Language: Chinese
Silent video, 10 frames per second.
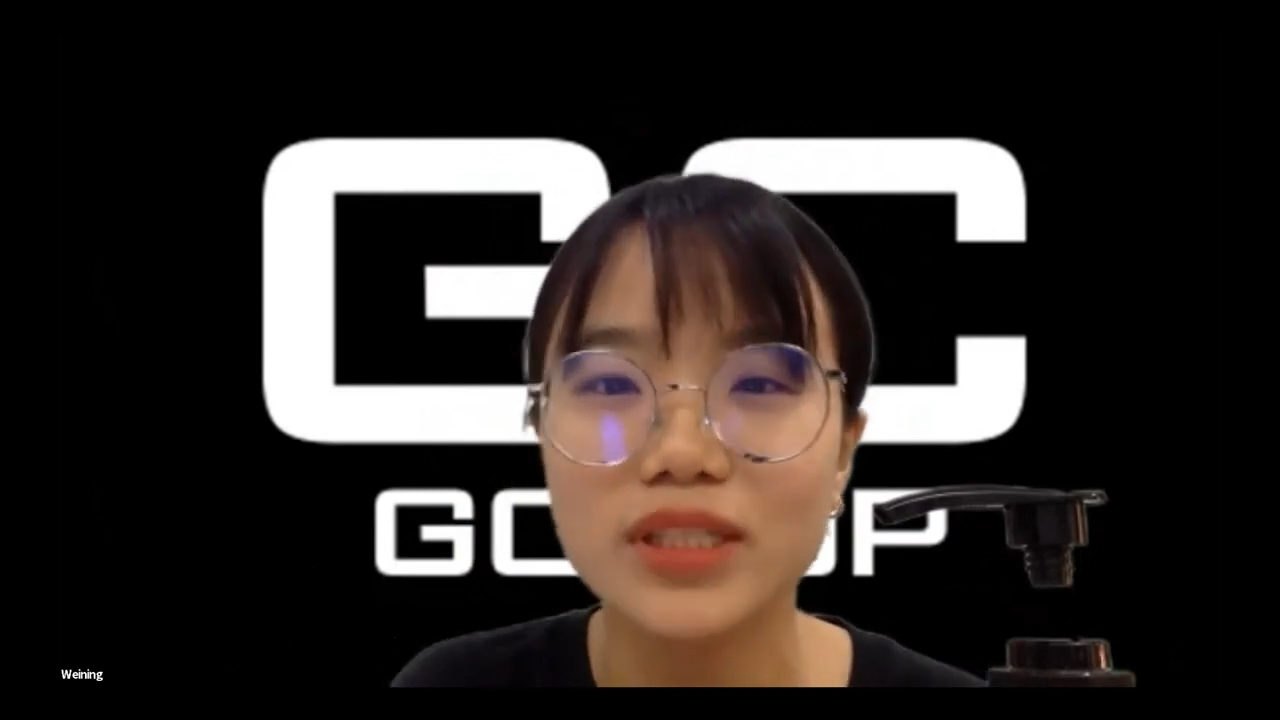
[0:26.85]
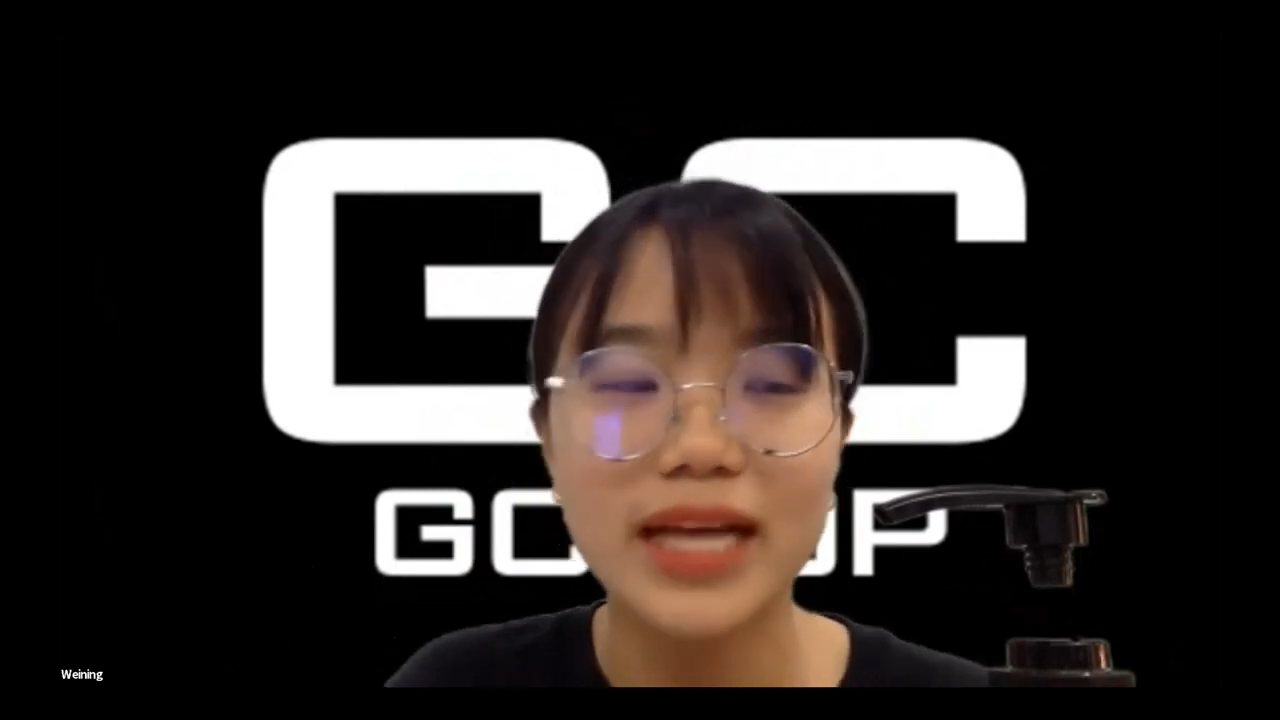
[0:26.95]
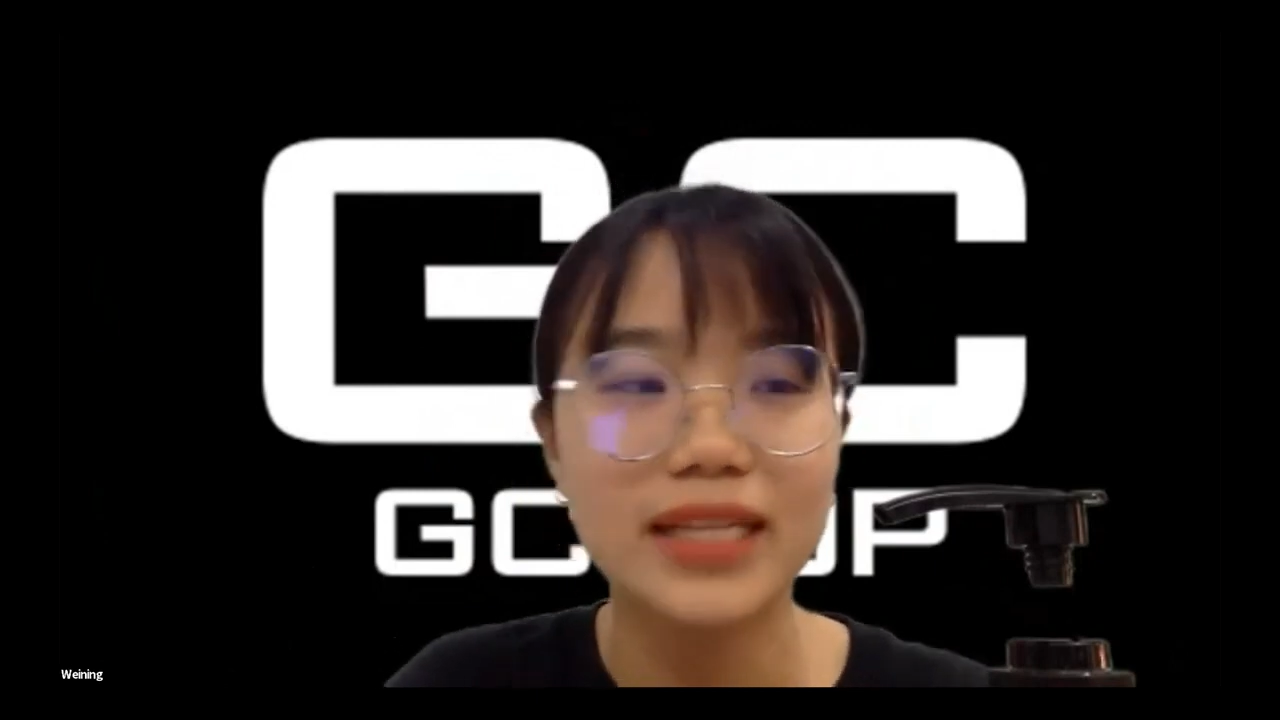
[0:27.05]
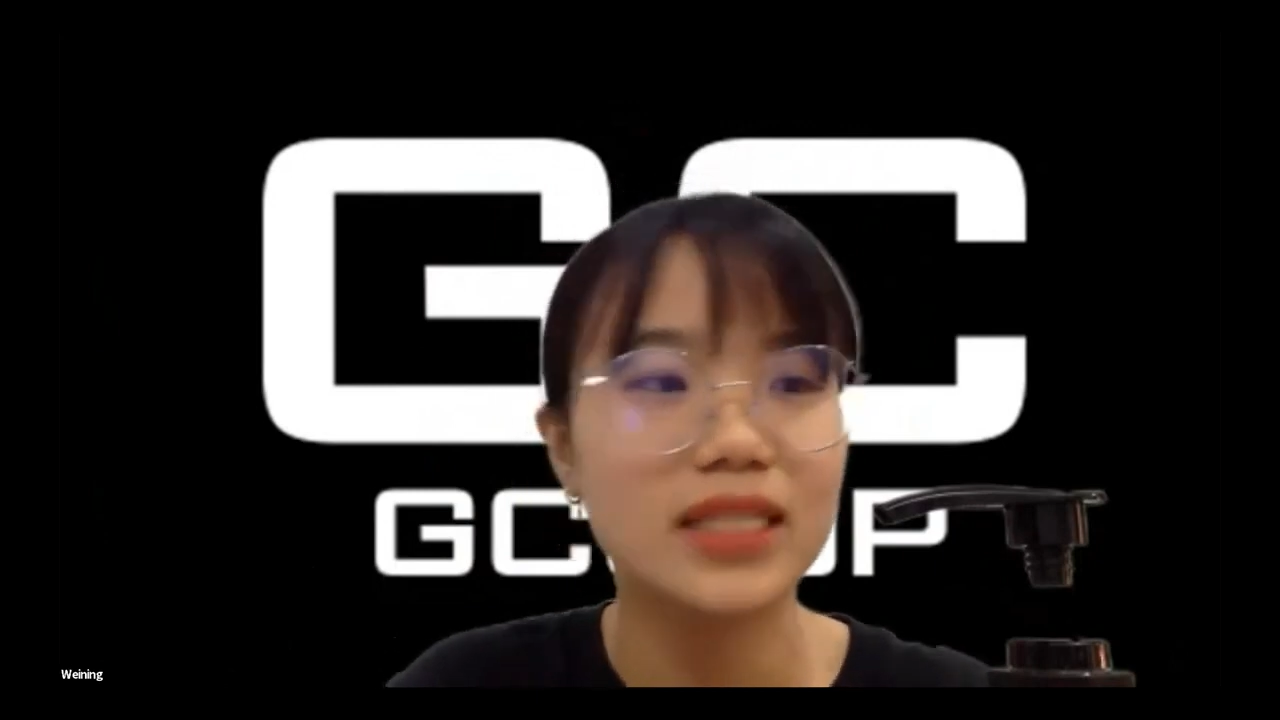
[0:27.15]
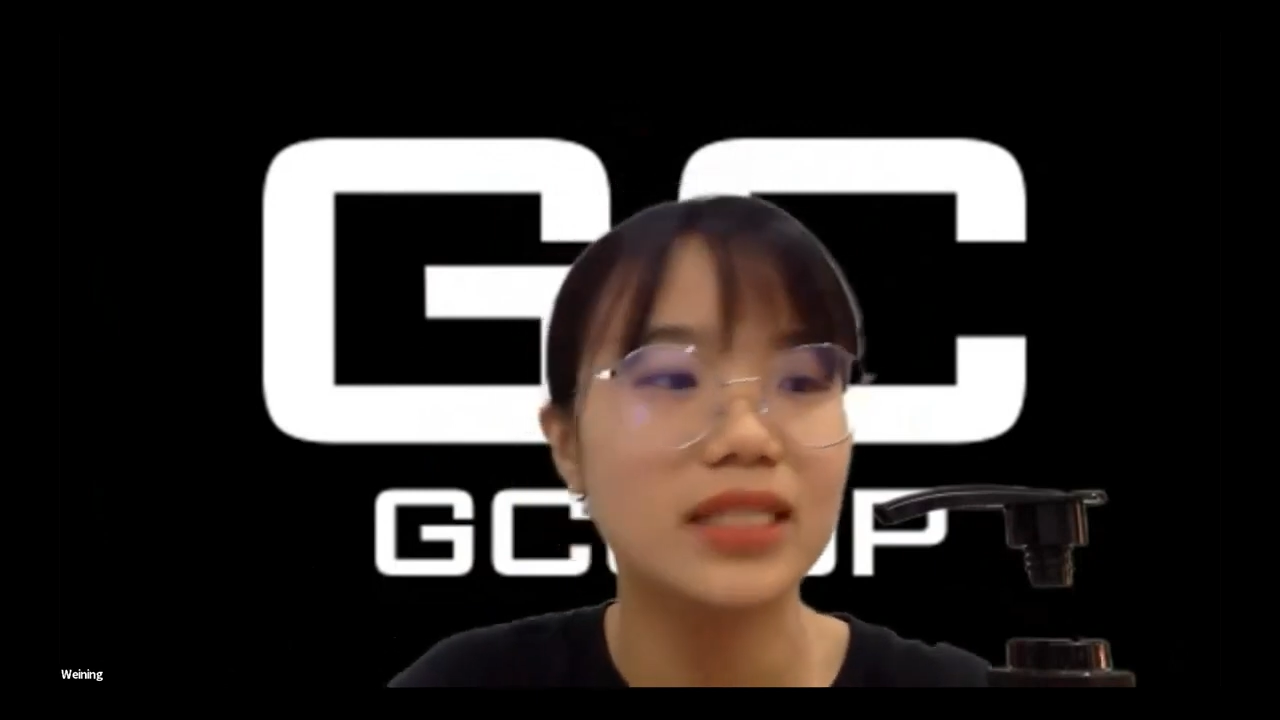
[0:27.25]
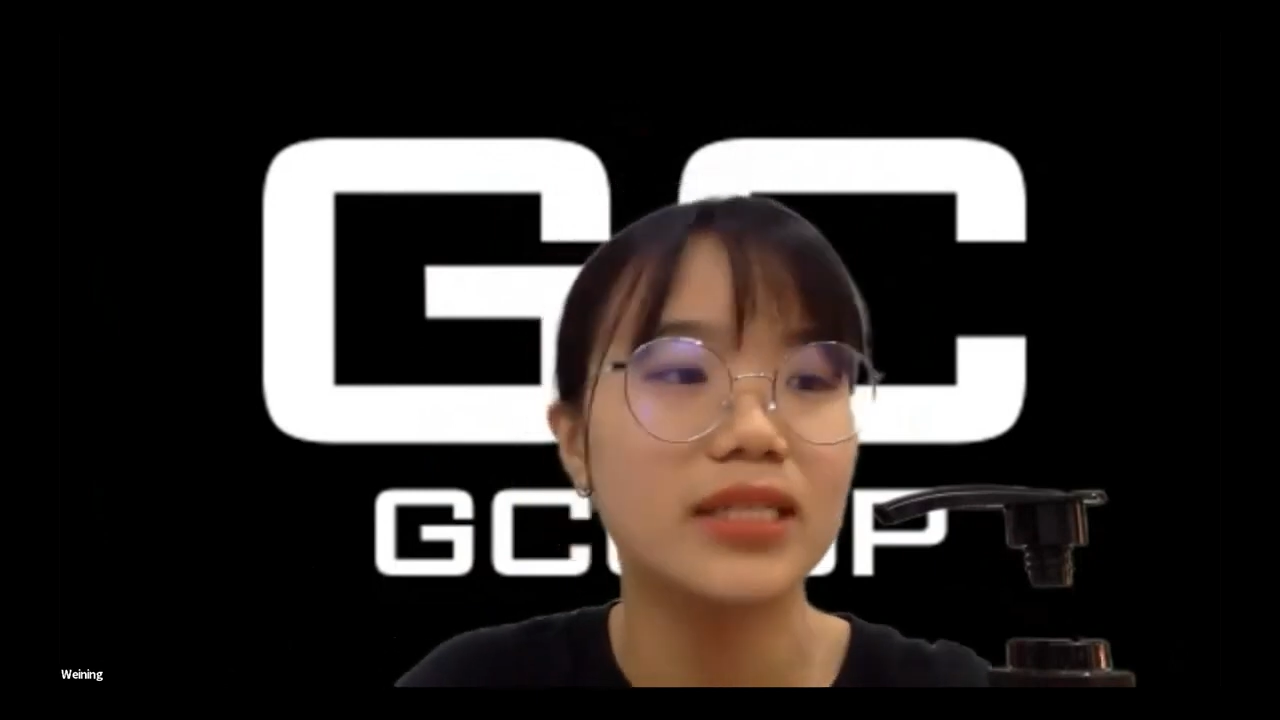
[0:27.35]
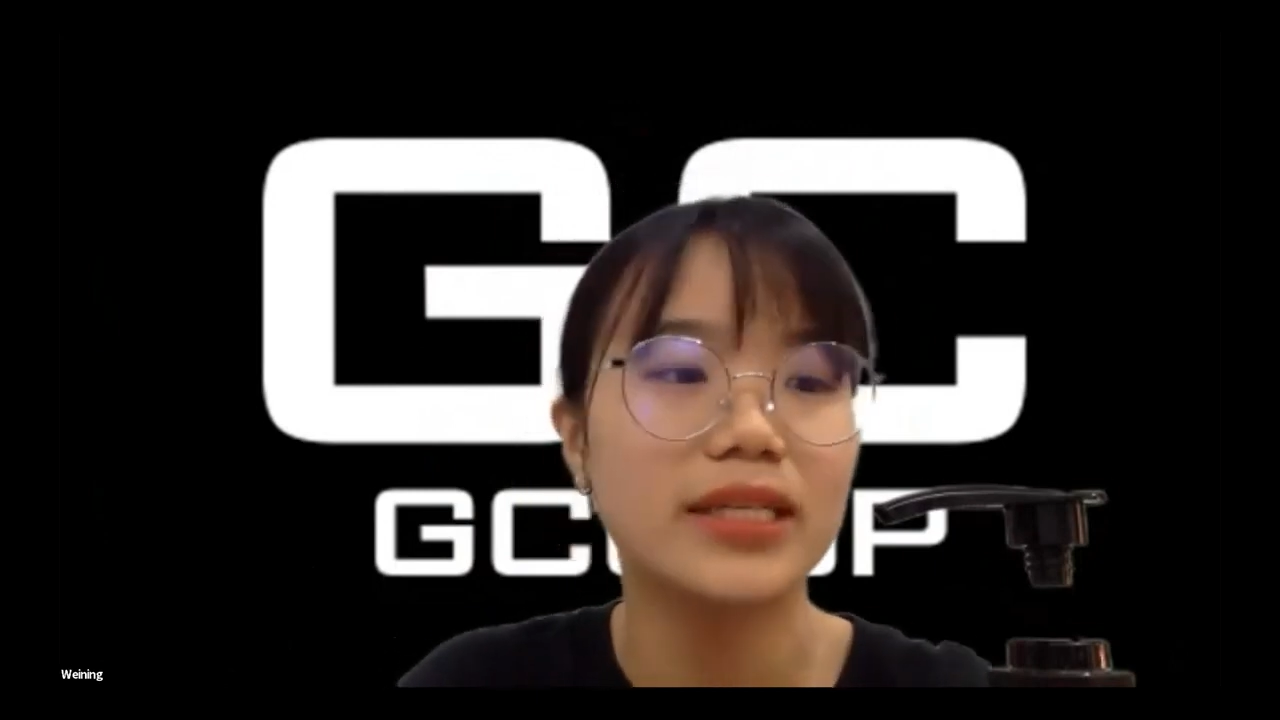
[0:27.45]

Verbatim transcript: 来自